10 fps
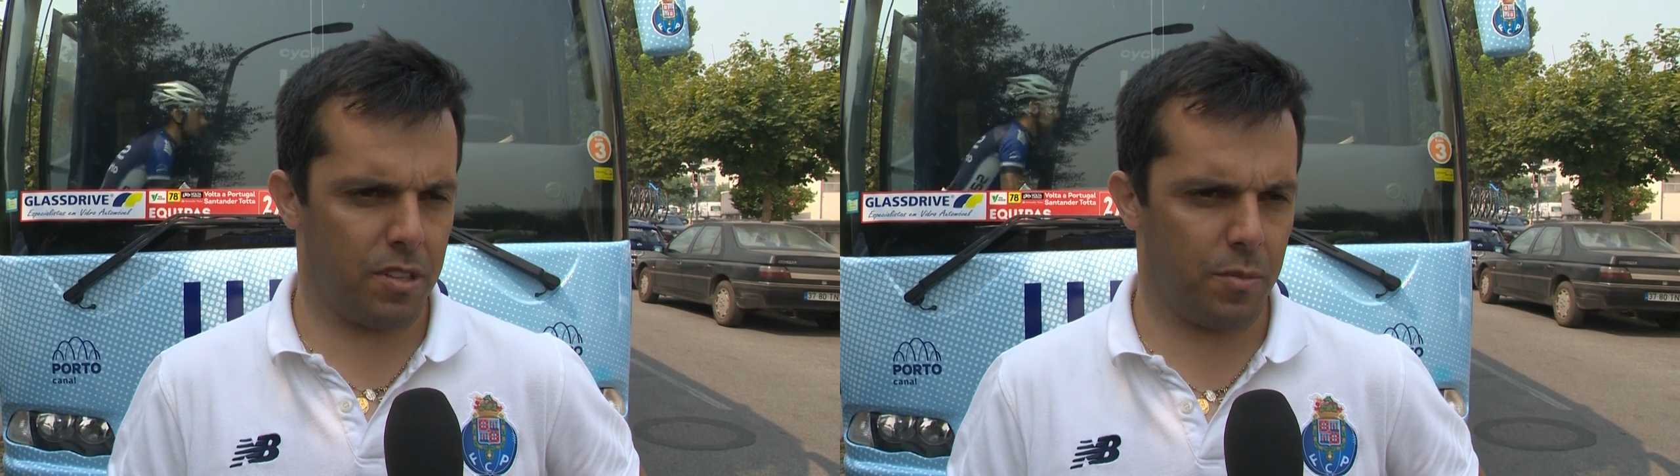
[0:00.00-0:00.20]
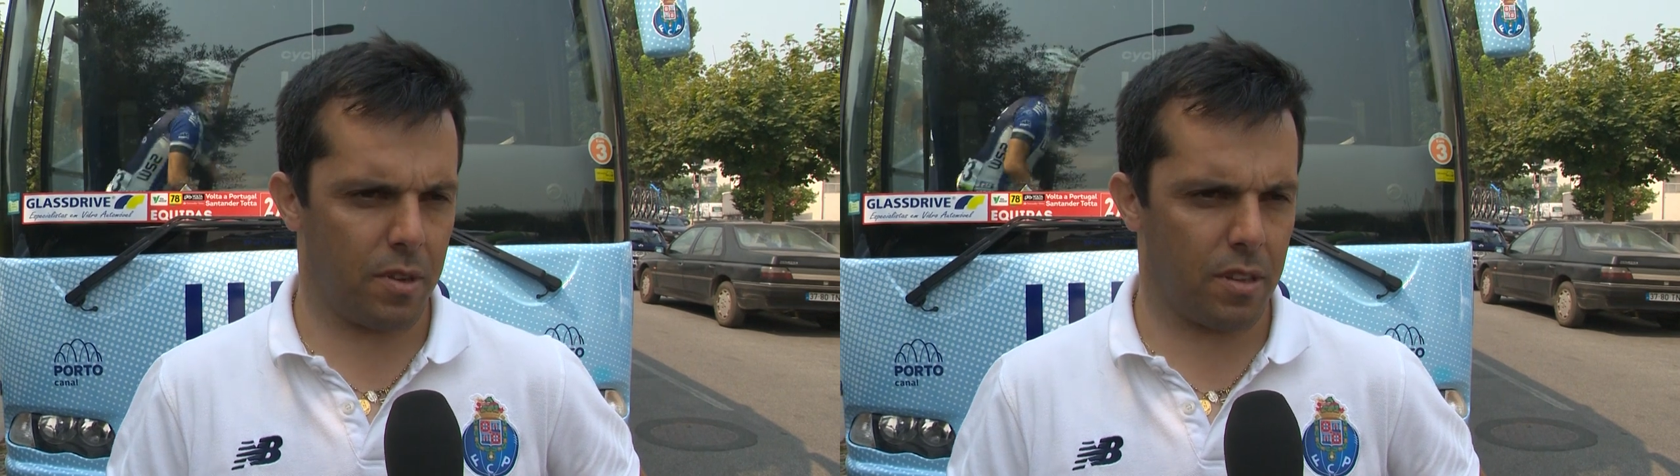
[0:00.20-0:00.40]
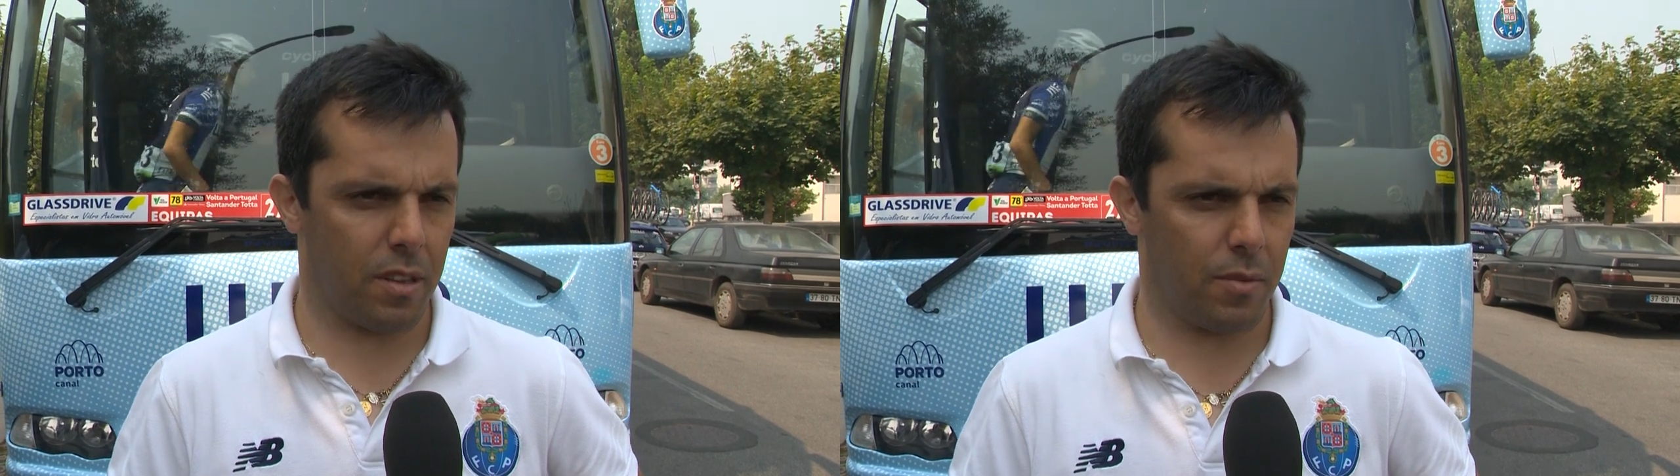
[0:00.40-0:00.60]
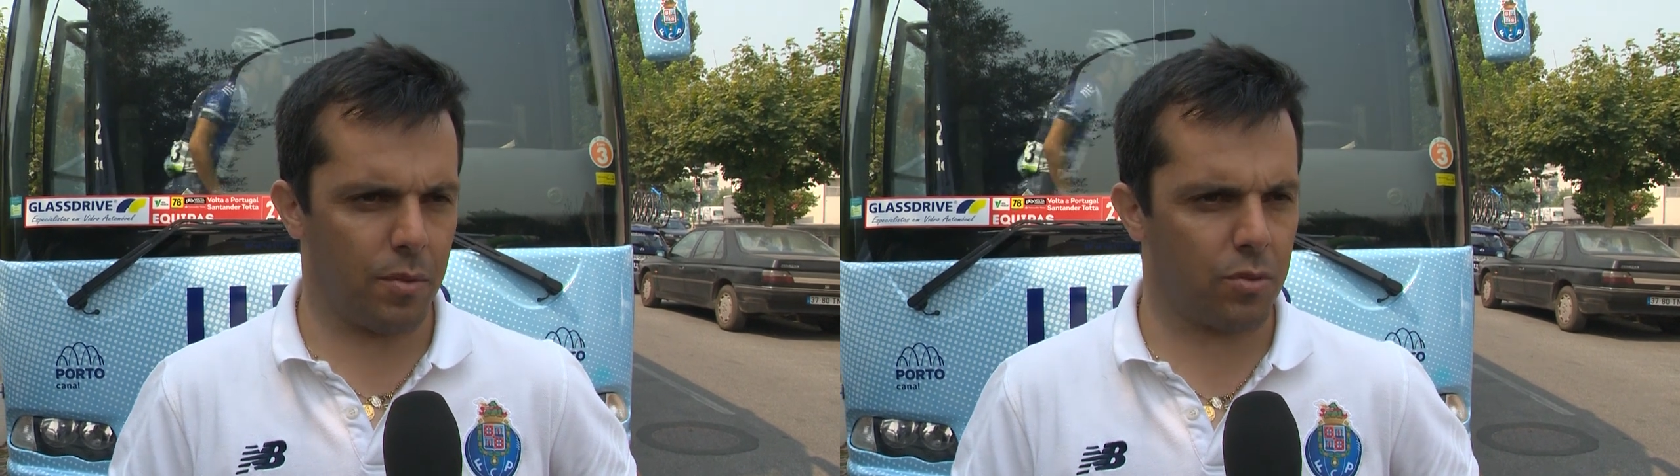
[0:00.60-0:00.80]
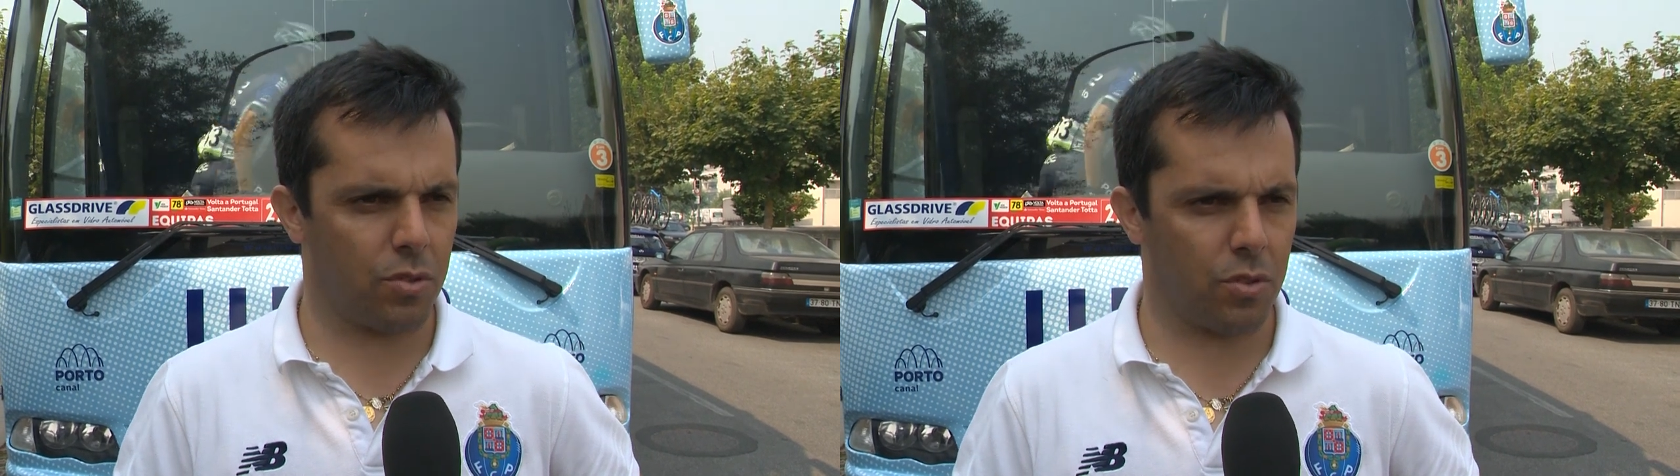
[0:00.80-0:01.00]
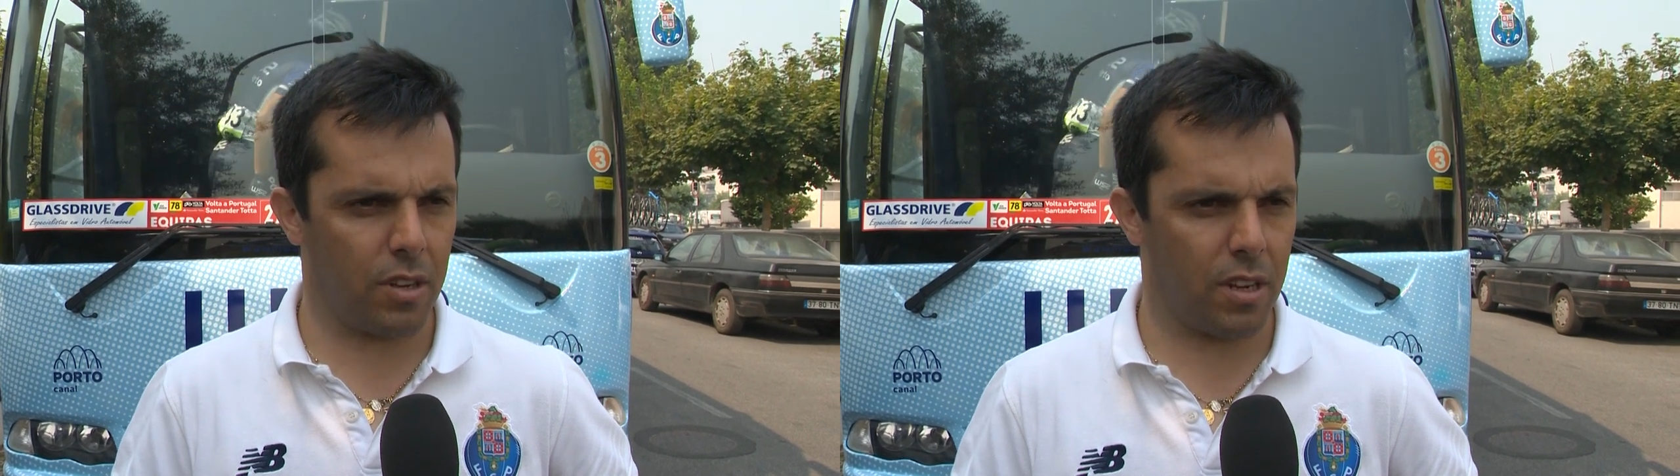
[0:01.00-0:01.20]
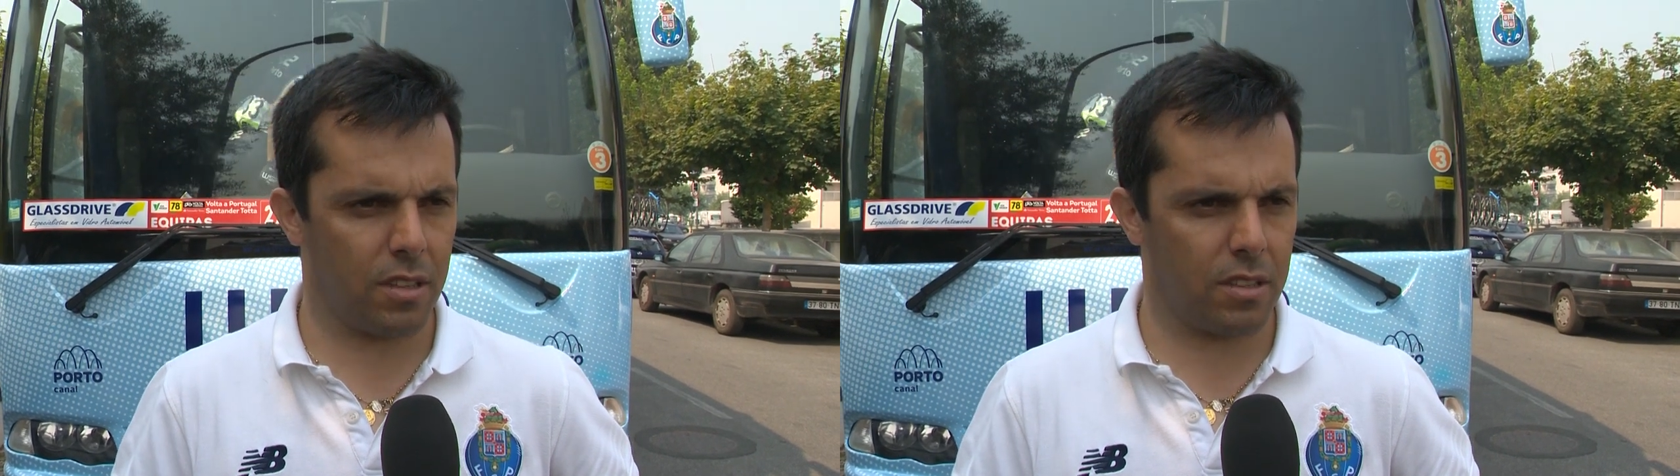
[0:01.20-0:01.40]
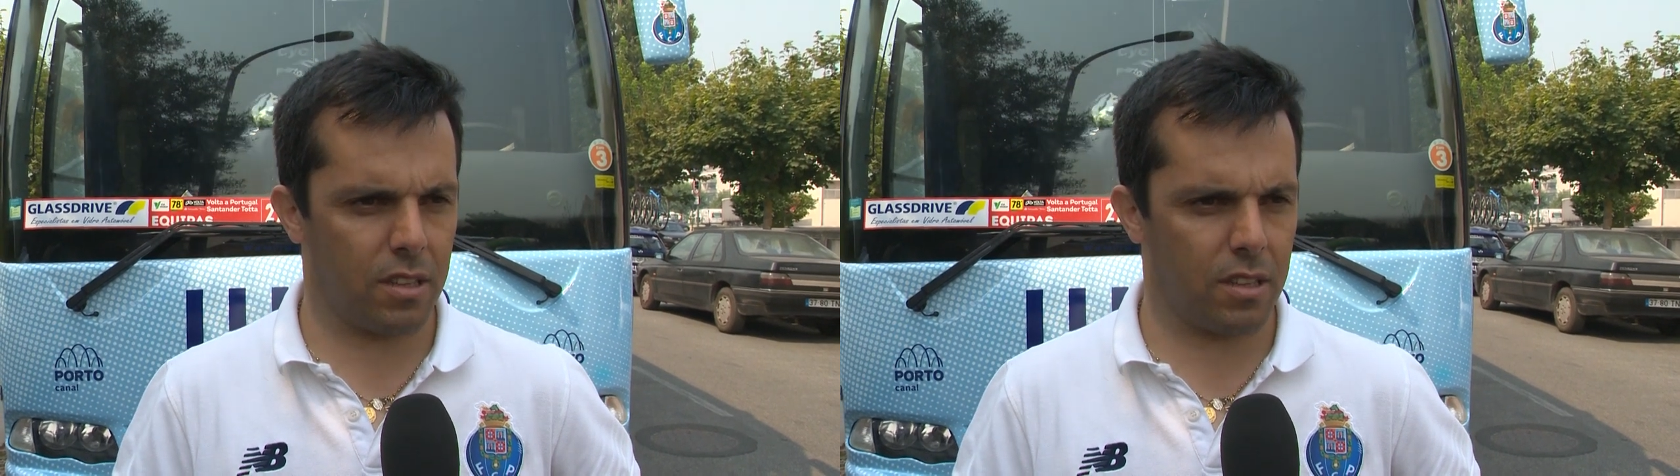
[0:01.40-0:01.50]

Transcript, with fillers: e a partir daí vamos controlar,